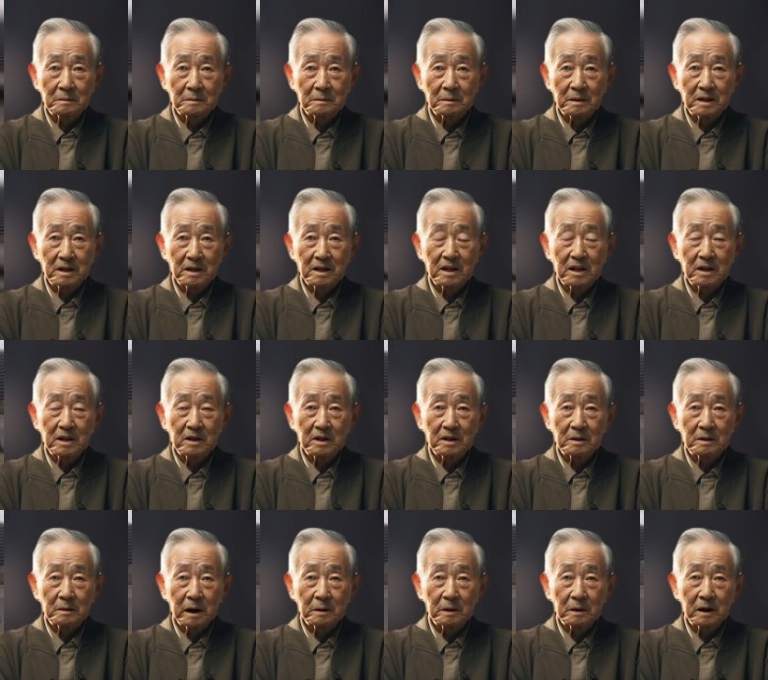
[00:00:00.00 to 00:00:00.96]
まず一
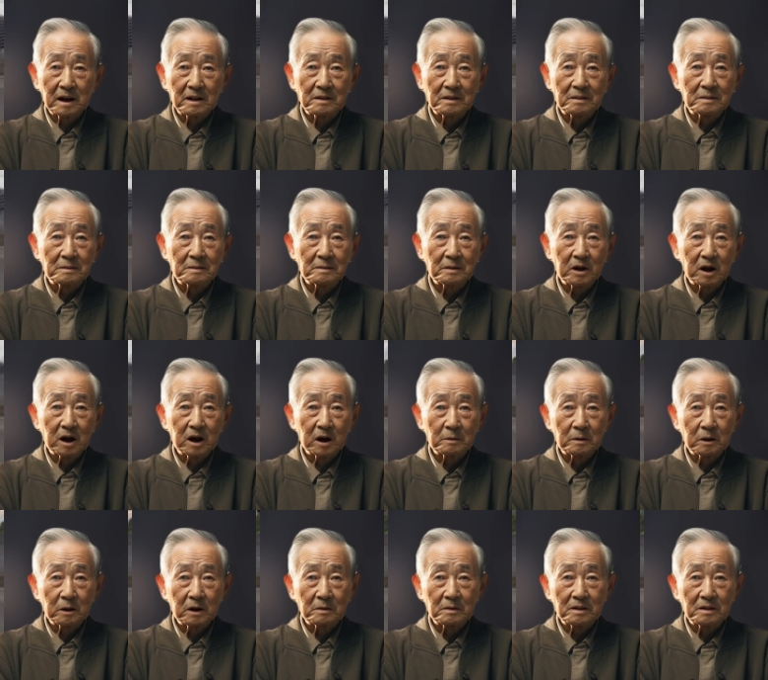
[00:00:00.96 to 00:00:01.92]
つ目は、小
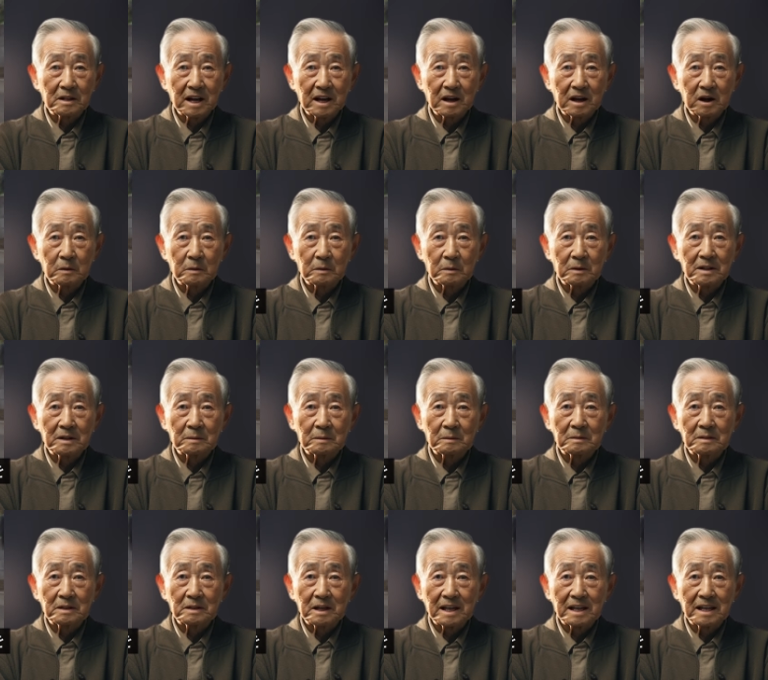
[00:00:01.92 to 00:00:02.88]
室夫妻のビザ
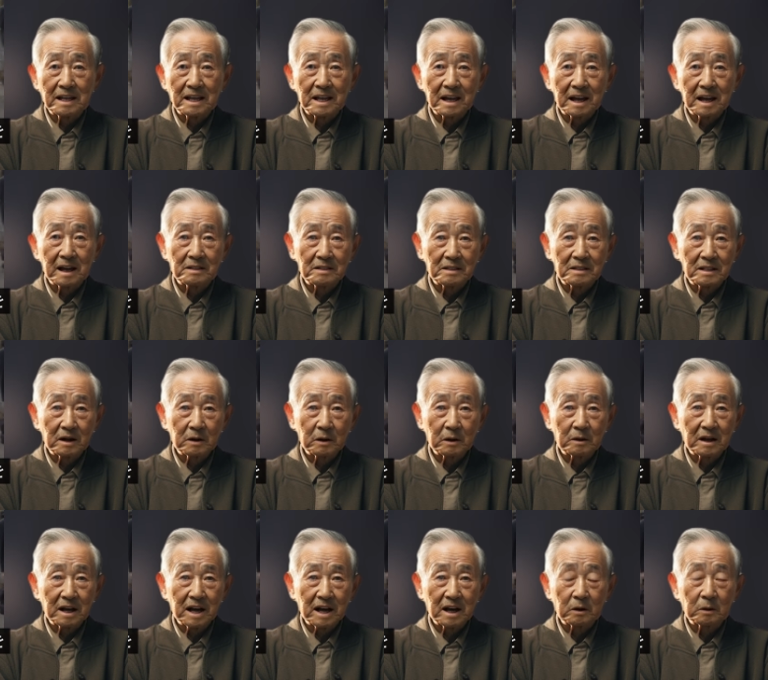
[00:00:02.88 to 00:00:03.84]
問題に関する
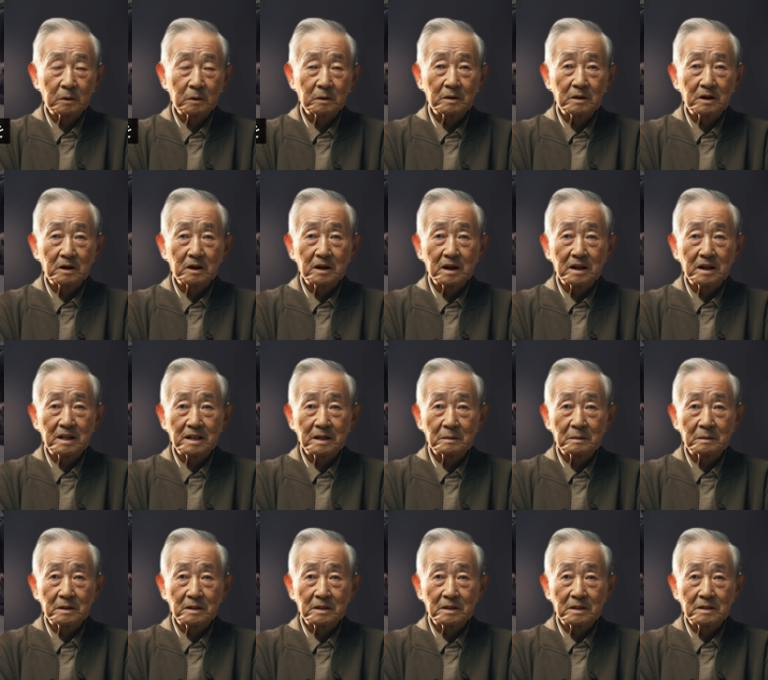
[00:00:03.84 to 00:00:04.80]
話題をお届けし
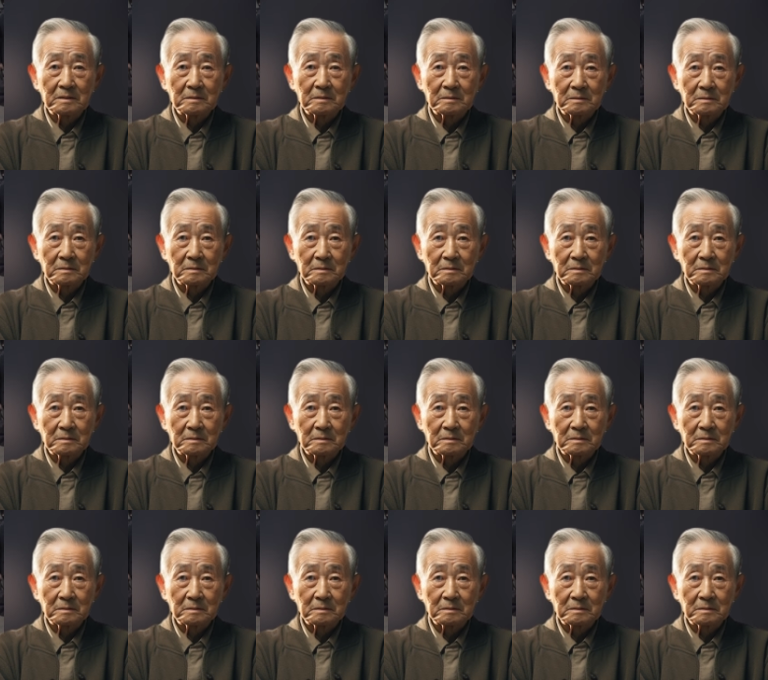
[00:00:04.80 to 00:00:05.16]
ます。